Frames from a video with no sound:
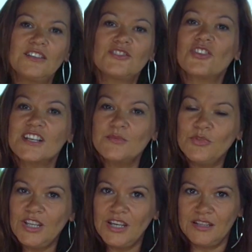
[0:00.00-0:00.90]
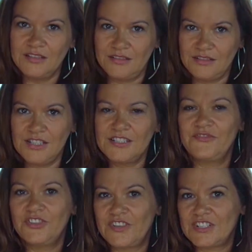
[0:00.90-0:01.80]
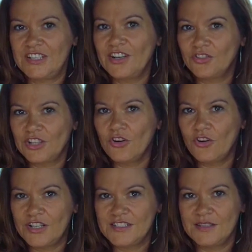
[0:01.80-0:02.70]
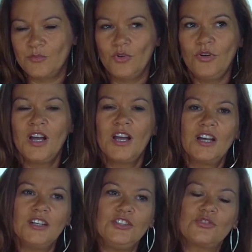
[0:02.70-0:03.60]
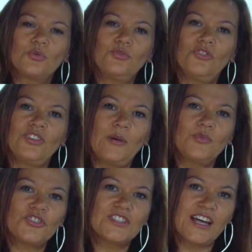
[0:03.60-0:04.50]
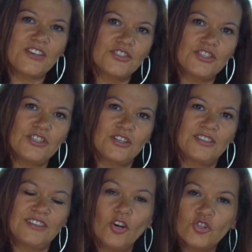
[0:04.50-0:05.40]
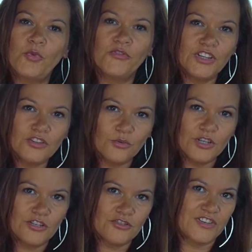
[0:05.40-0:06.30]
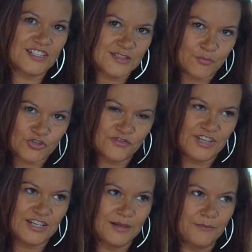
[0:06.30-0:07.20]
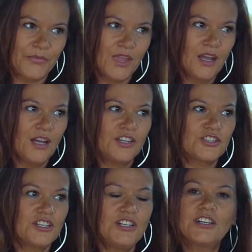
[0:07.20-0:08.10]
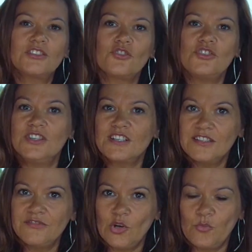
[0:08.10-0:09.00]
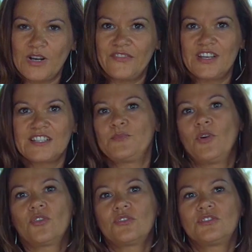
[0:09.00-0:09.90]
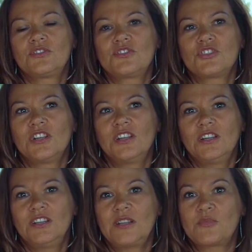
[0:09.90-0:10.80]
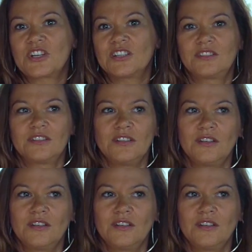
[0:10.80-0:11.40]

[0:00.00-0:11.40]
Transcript: coraz mniej jest wytwarzanego tego koenzymu i trudno nam dostarczyć odpowiednią ilość wraz z pożywieniem. Jeżeli ktoś intensywnie uprawia sport, czy na przykład y,